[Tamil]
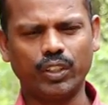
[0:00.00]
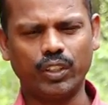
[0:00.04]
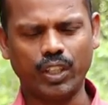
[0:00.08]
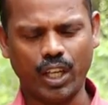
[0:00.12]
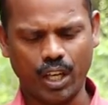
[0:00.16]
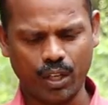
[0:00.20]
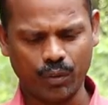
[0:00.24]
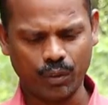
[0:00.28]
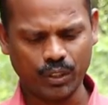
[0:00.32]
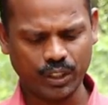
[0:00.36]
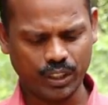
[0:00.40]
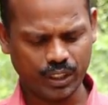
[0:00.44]

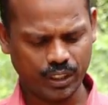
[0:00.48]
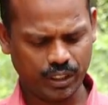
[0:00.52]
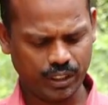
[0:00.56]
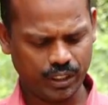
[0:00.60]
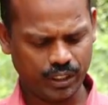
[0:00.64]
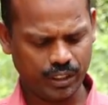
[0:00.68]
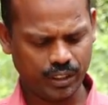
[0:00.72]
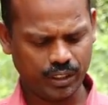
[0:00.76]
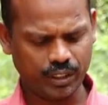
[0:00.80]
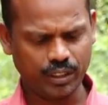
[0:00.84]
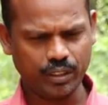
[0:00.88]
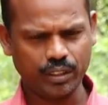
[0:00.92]
நான் வந்து
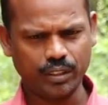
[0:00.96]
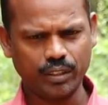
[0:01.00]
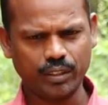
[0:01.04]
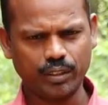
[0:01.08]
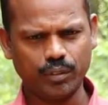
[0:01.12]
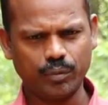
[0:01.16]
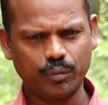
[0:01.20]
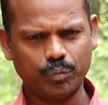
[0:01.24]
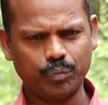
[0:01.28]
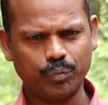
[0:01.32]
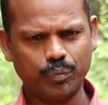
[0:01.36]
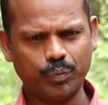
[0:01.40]

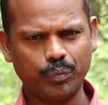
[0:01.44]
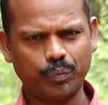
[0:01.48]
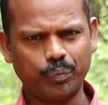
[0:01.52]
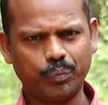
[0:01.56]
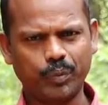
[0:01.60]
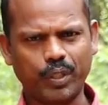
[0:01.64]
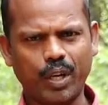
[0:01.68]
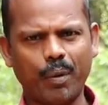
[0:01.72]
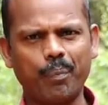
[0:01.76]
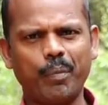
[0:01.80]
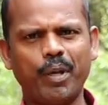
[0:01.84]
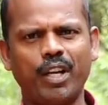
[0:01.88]

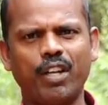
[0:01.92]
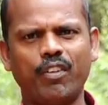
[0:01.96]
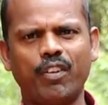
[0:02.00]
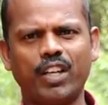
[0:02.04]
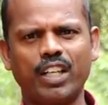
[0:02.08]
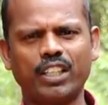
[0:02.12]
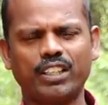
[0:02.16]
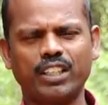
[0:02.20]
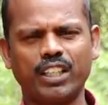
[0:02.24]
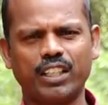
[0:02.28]
கம்பெனியில் வேலை